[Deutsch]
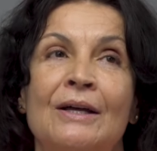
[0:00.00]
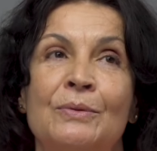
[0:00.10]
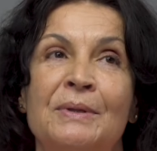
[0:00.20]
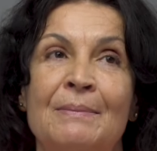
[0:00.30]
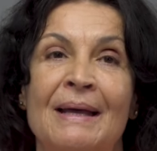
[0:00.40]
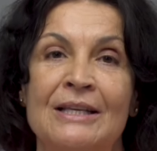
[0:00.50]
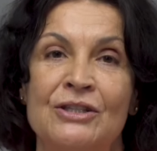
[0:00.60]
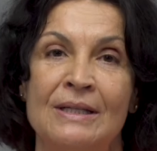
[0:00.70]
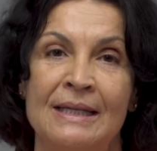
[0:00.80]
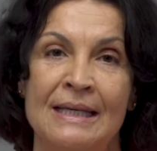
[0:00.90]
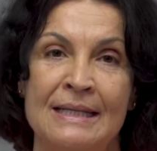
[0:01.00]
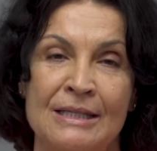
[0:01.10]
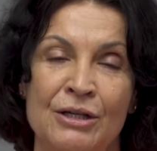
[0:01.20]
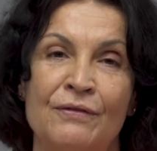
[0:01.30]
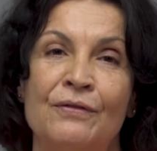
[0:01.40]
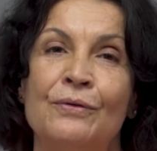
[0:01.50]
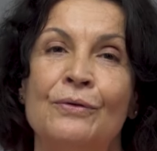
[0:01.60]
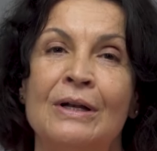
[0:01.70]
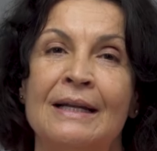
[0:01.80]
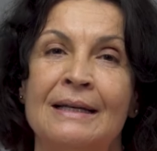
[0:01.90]
über die Menschen, die in sich
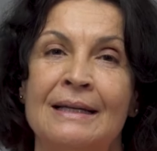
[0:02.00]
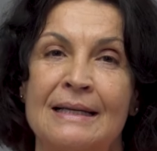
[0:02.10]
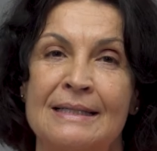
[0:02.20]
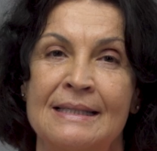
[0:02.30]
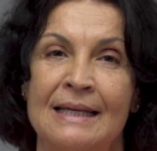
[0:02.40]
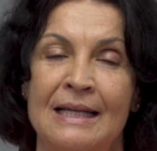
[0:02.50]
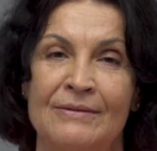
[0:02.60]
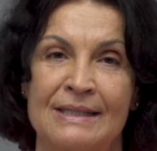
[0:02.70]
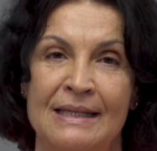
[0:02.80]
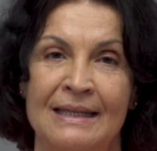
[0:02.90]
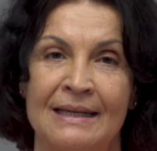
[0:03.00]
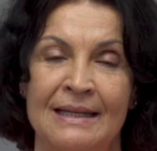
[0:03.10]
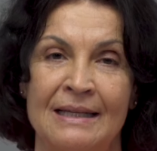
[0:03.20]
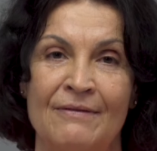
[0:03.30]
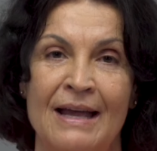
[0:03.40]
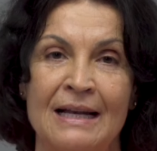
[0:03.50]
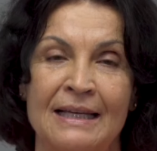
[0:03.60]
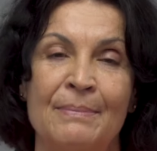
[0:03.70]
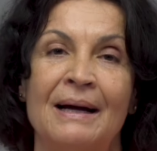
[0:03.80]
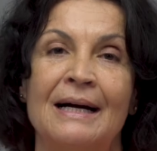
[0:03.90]
fühlen, dass etwas in die
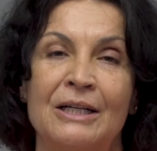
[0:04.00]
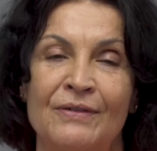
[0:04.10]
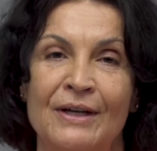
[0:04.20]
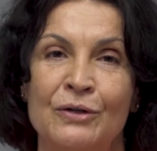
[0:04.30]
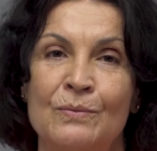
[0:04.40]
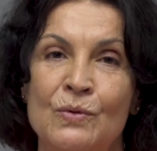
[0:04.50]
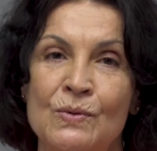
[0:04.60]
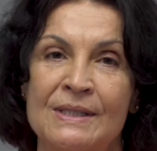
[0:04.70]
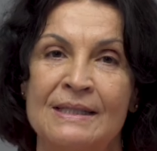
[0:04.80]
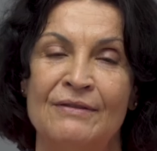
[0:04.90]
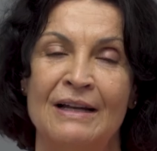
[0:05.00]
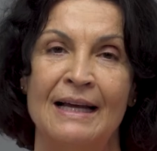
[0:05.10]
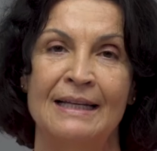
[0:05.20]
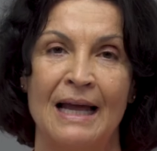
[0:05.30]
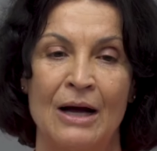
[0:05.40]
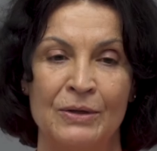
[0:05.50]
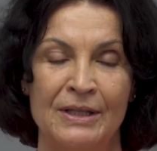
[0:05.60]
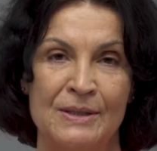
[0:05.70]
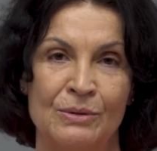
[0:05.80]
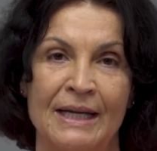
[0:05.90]
Welt gebracht werden muss, die vielleicht auch
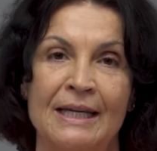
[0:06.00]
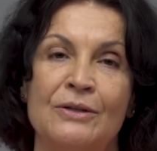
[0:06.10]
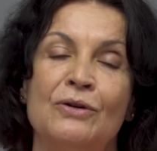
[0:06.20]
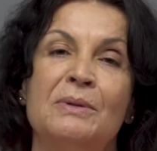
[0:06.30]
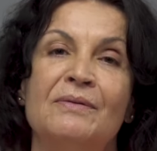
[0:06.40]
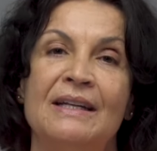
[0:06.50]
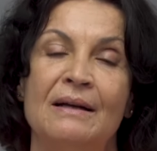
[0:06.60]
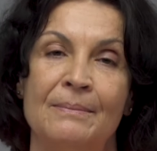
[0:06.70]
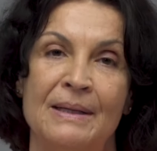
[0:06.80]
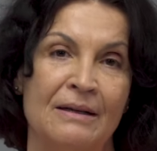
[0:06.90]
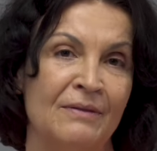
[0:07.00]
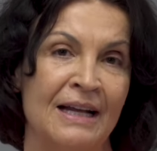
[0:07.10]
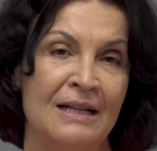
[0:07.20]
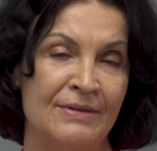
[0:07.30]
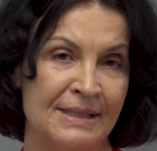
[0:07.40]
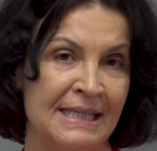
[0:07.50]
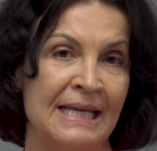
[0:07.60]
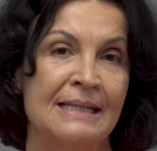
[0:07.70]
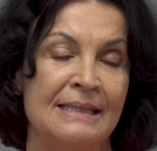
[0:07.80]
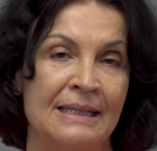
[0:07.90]
nicht zurechtkommen wieder mit der Welt, wie sie
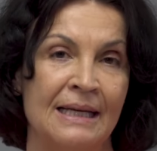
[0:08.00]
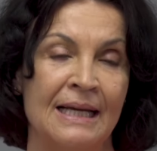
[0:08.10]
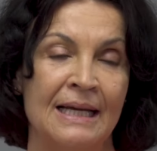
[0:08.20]
jetzt